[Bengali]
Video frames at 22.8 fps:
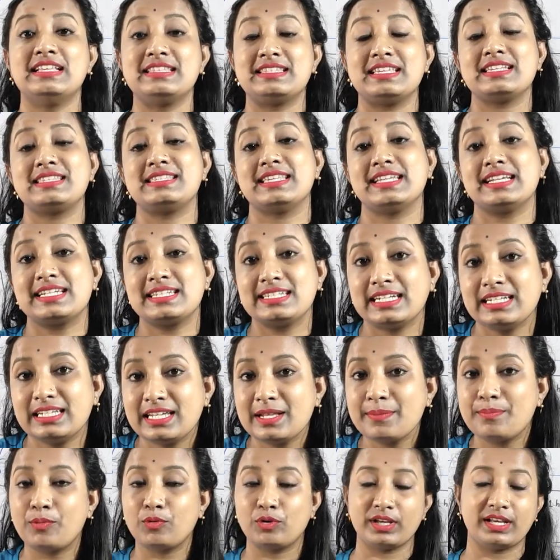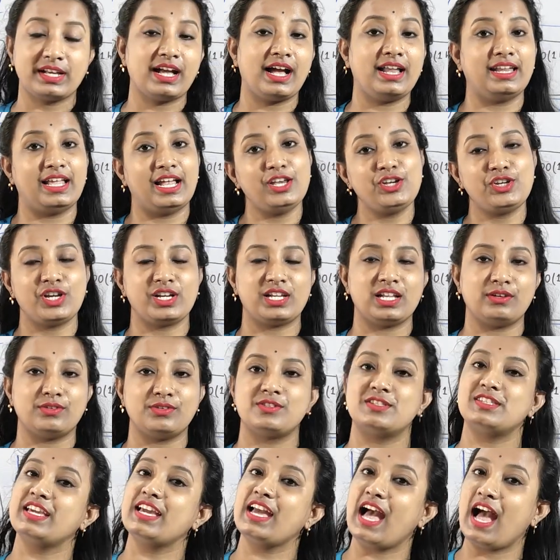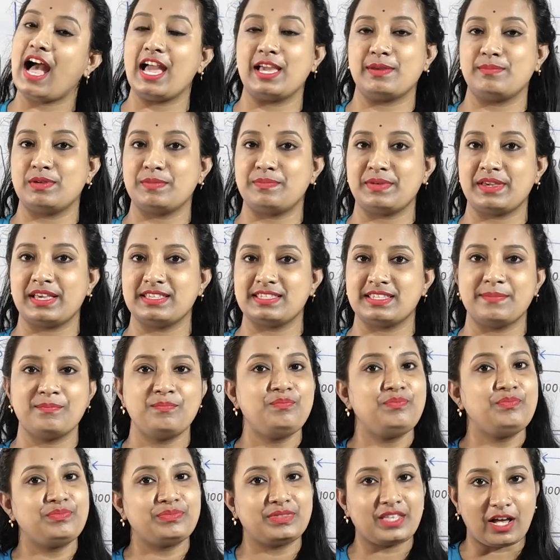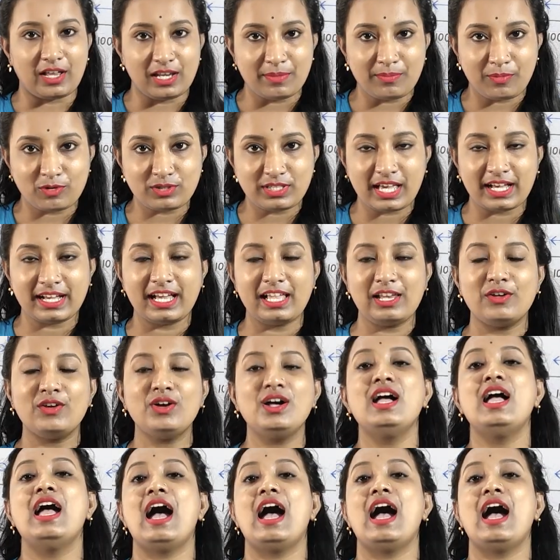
যে সেক্টরটি পরীক্ষা নেয় সেটা হচ্ছে আইবিপিএস তাহলে বোঝা গেল